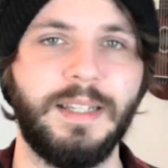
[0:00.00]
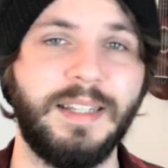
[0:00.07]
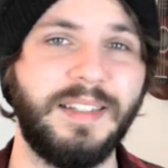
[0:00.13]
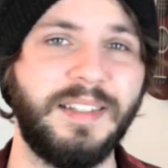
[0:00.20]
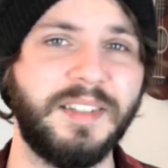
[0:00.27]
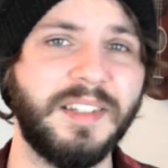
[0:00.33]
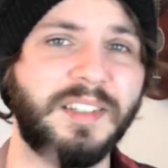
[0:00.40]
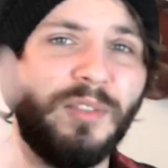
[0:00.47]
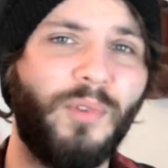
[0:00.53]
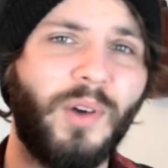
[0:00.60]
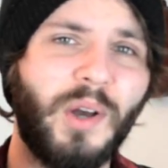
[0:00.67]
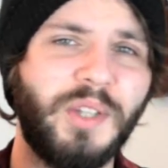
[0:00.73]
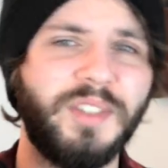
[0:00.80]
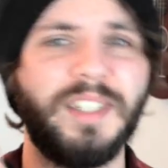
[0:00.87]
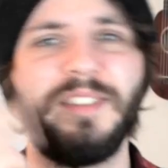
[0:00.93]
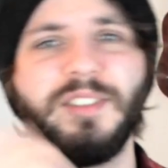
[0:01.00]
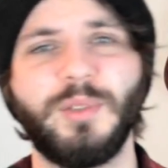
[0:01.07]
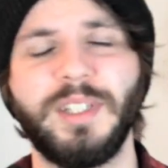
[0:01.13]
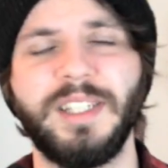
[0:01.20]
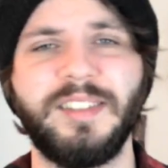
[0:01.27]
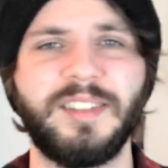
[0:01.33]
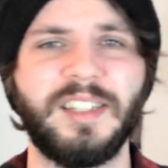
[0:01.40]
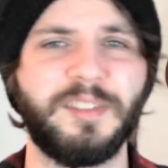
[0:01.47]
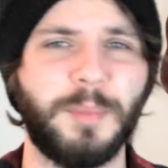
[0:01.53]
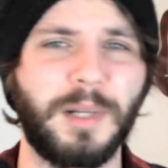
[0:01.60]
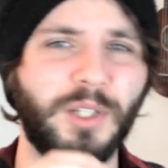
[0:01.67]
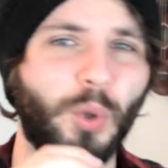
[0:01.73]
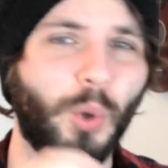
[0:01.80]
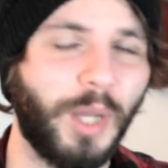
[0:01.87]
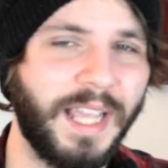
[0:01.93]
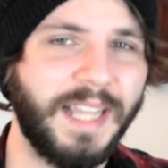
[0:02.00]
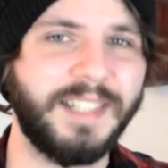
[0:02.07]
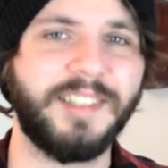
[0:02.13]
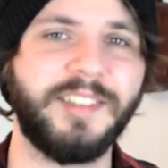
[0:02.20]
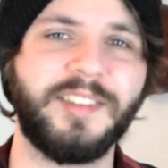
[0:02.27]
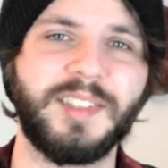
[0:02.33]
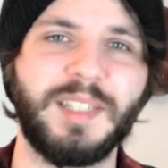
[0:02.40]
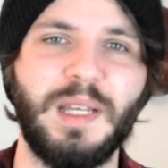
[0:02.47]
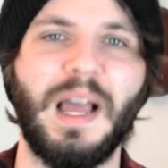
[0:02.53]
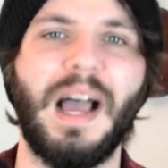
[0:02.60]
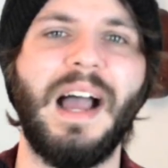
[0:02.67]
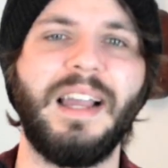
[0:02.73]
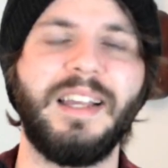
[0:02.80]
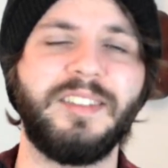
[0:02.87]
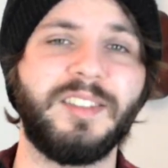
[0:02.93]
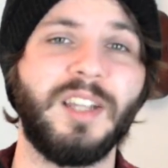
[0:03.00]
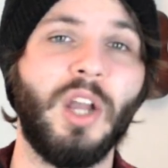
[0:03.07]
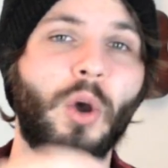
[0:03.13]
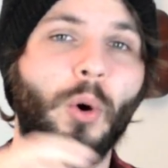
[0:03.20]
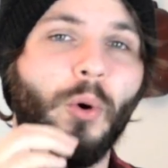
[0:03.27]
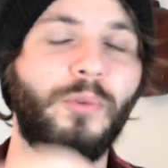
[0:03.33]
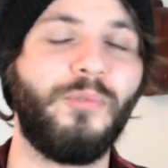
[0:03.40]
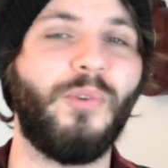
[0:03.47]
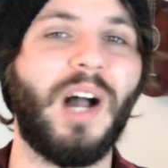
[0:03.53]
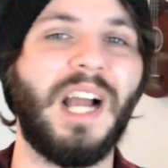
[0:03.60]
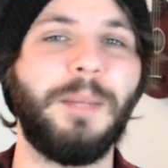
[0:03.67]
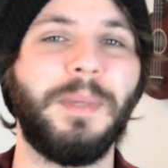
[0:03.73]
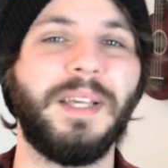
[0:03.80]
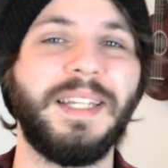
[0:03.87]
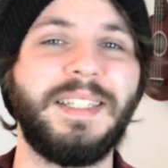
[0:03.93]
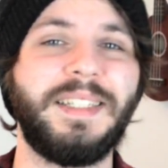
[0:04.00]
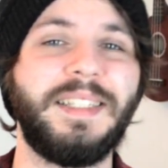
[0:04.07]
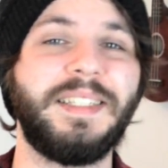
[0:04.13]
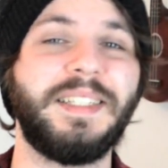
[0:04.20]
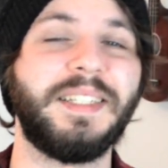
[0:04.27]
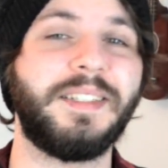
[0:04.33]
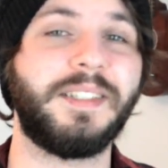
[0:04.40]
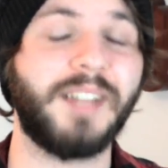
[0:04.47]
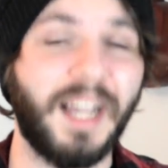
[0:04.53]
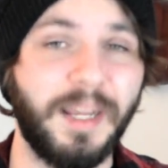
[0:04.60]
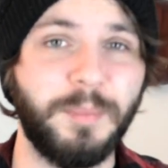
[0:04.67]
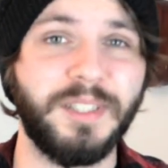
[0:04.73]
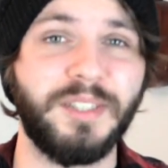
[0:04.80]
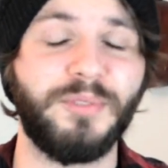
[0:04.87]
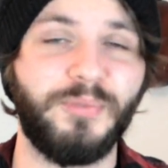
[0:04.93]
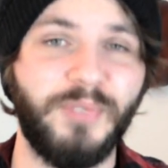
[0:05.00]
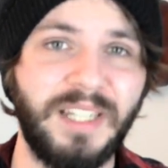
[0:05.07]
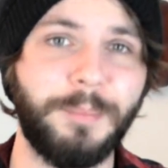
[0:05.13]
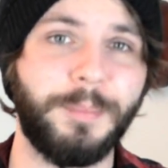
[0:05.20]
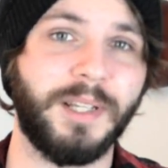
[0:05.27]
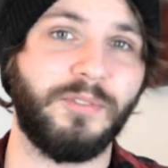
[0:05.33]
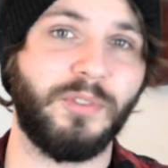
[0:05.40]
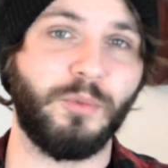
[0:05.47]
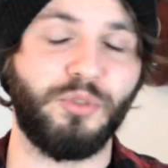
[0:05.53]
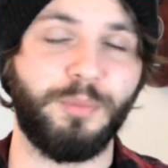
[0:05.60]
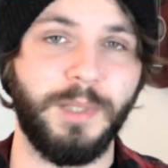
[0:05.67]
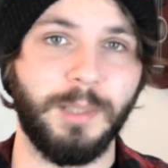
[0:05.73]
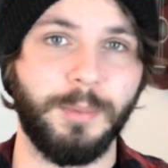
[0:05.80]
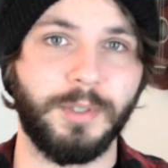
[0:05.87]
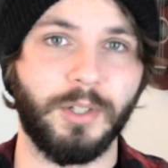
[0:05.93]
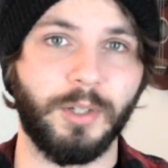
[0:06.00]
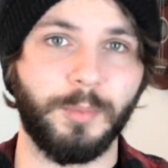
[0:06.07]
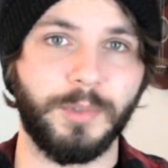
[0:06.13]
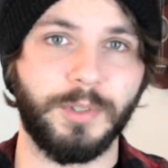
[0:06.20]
Die dritte Voraussetzung ist, dass man korrektes, klares und vor allem richtig getimtes Feedback vom Spiel bekommt.